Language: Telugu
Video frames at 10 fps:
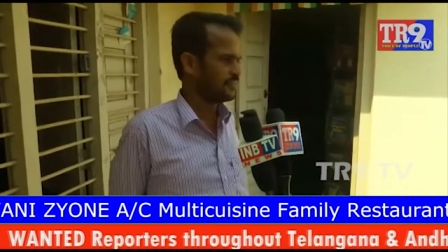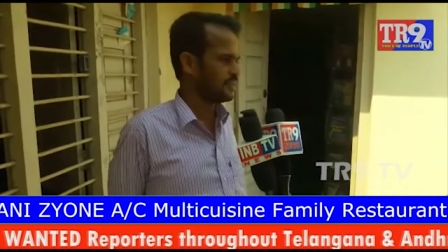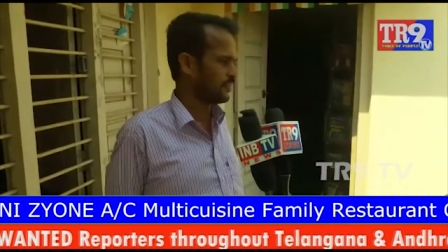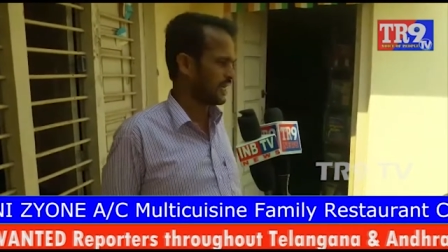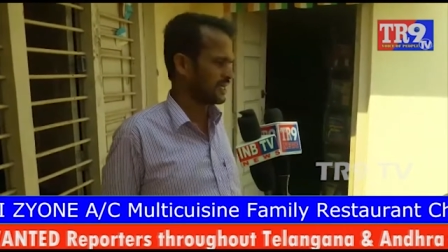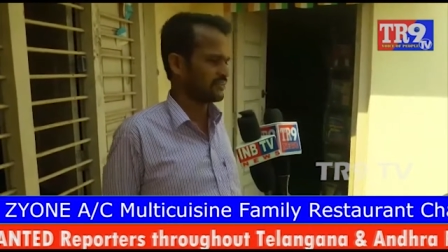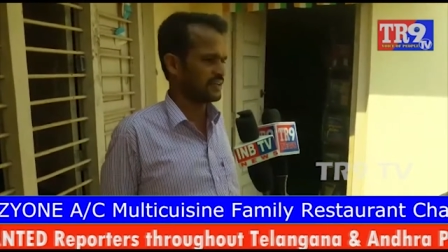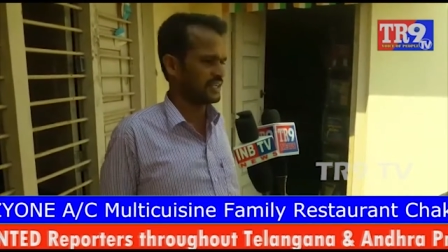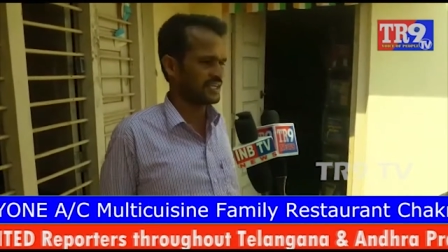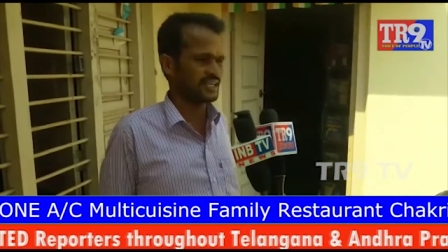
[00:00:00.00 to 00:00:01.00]
మేము
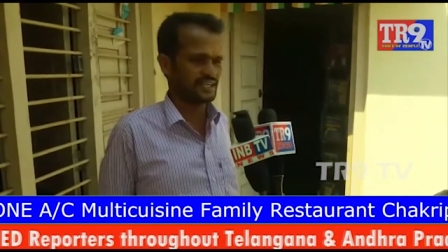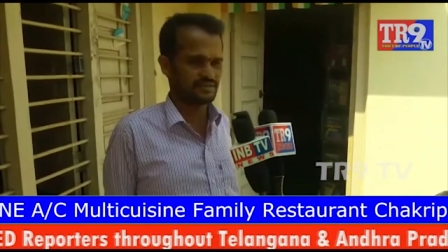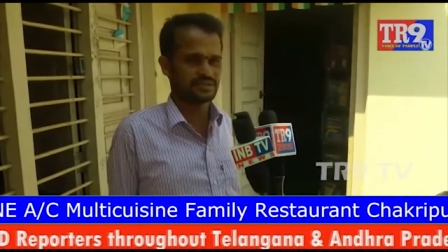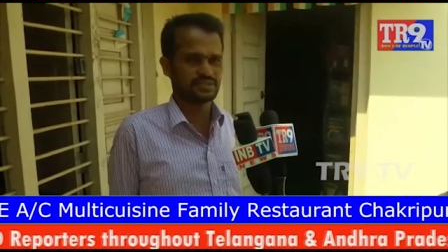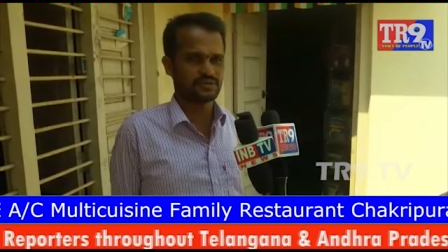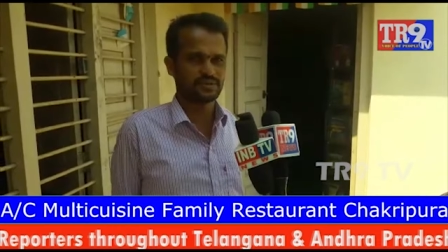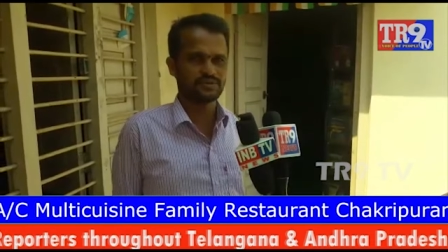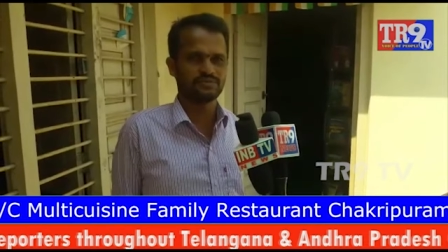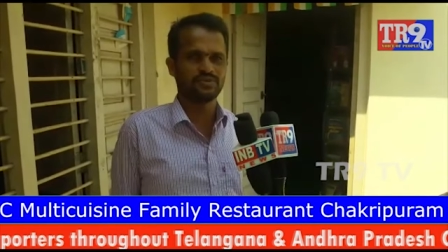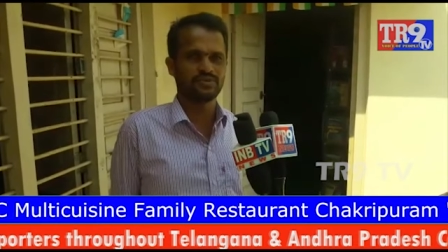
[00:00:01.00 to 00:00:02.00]
పాఠకుల లెక్క వచ్చి
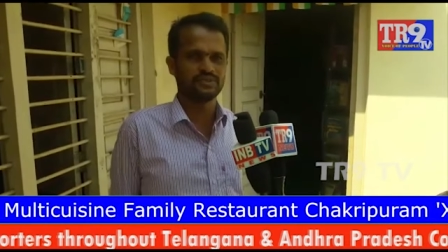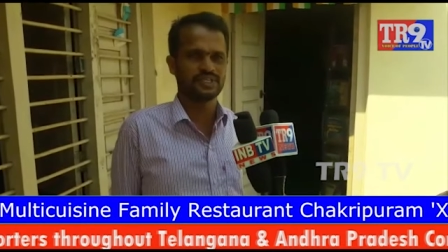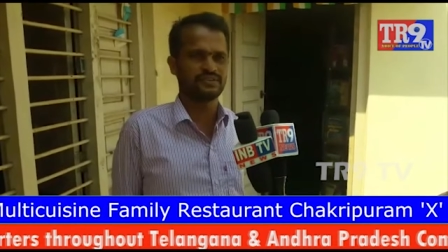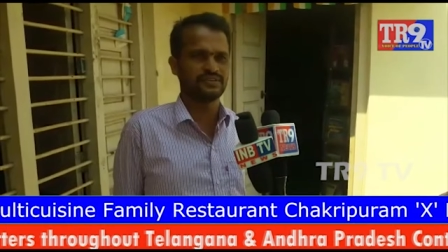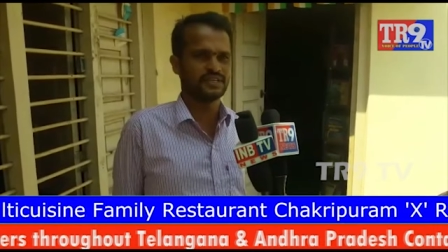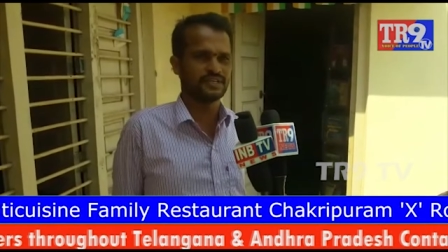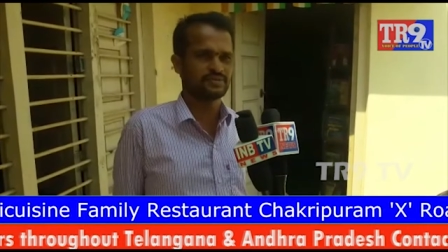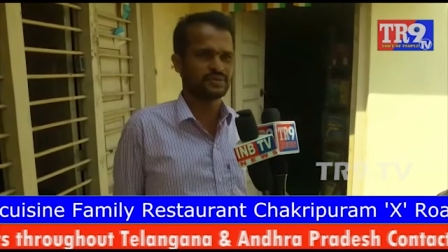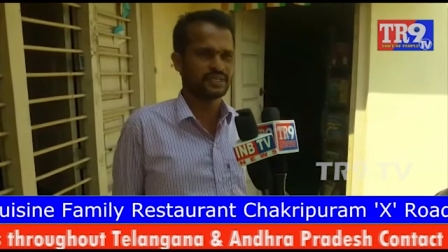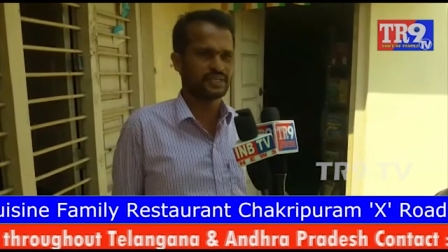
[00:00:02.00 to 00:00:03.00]
రోజు బుక్కులు
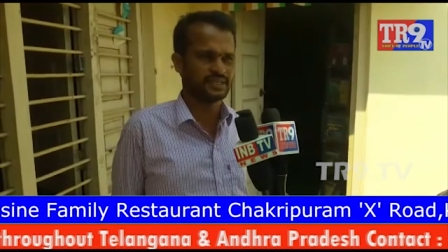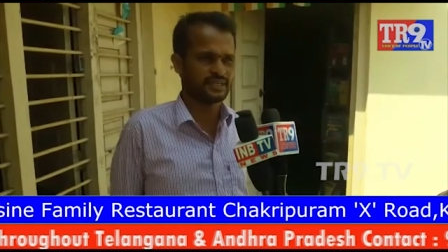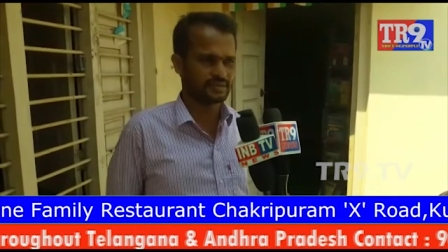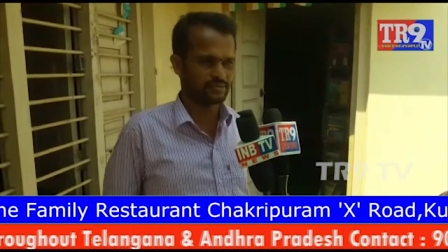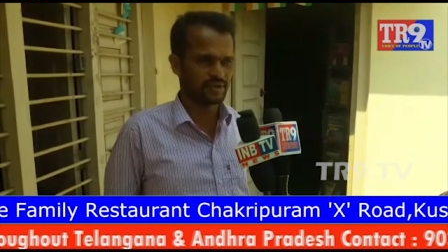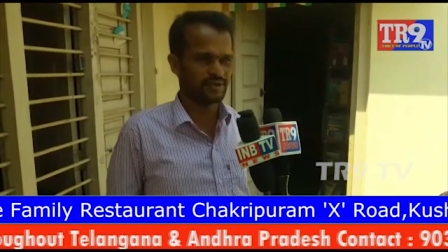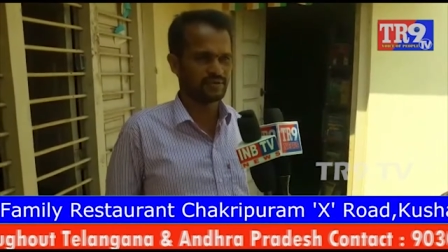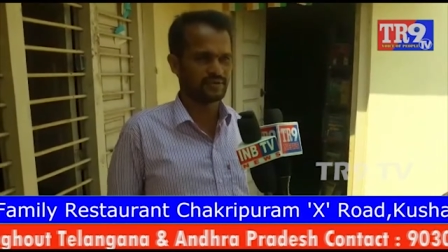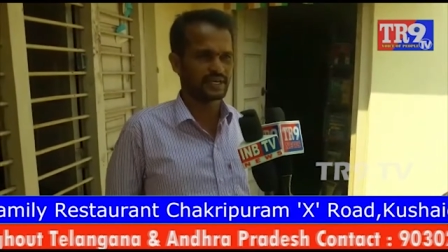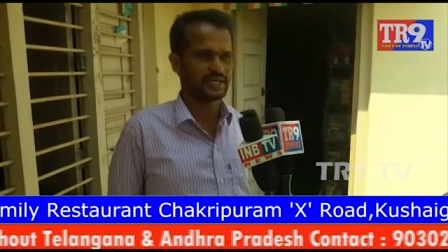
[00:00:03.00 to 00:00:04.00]
చదివేకునే
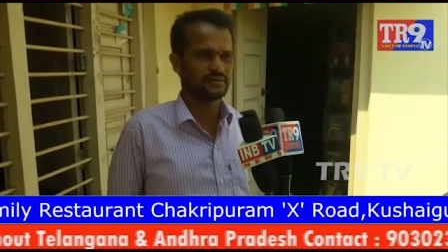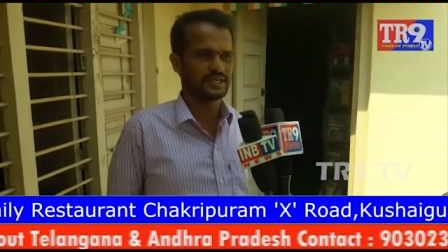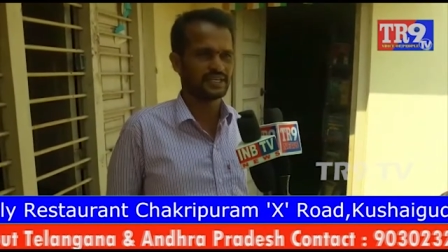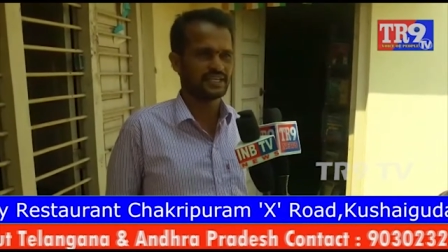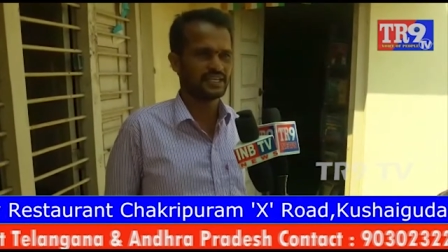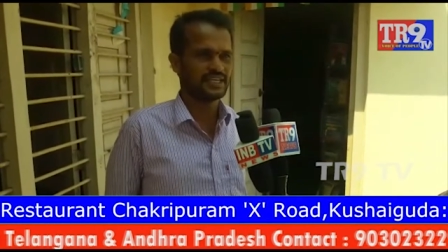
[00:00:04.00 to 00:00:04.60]
ప్రియులో ఉన్నాం కాబట్టి